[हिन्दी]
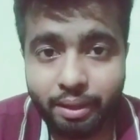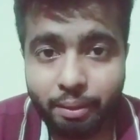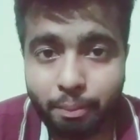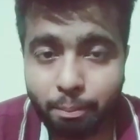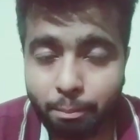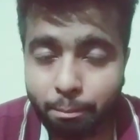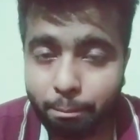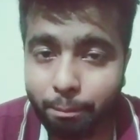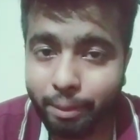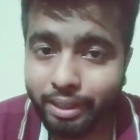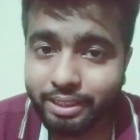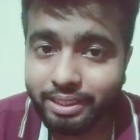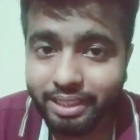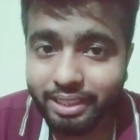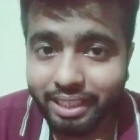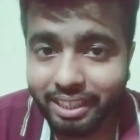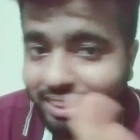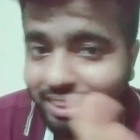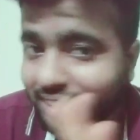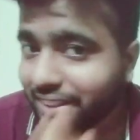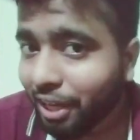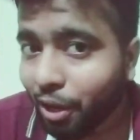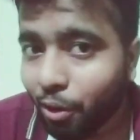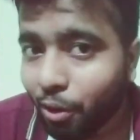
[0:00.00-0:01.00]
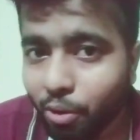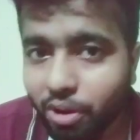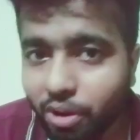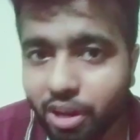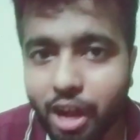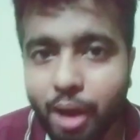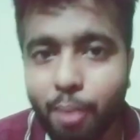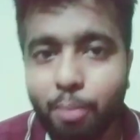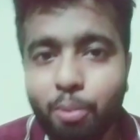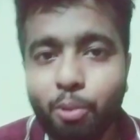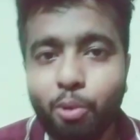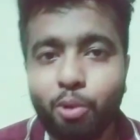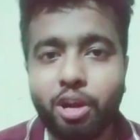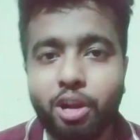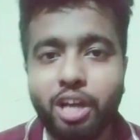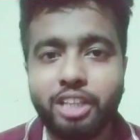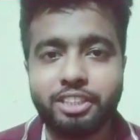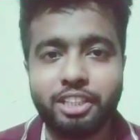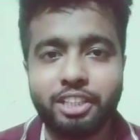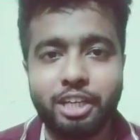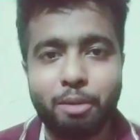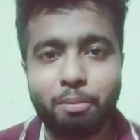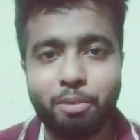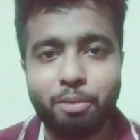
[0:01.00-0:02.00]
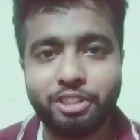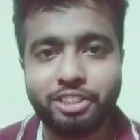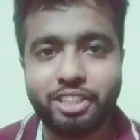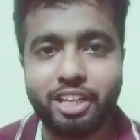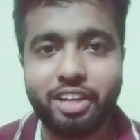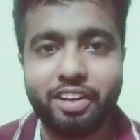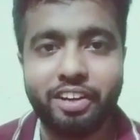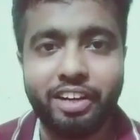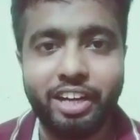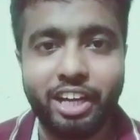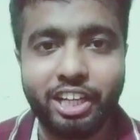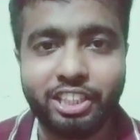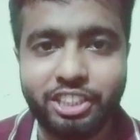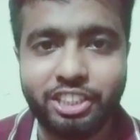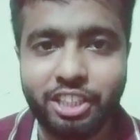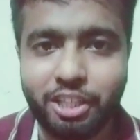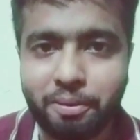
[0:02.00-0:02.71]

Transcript: बस इतना होगा आप लोगों का सिलेबस का रिडक्शन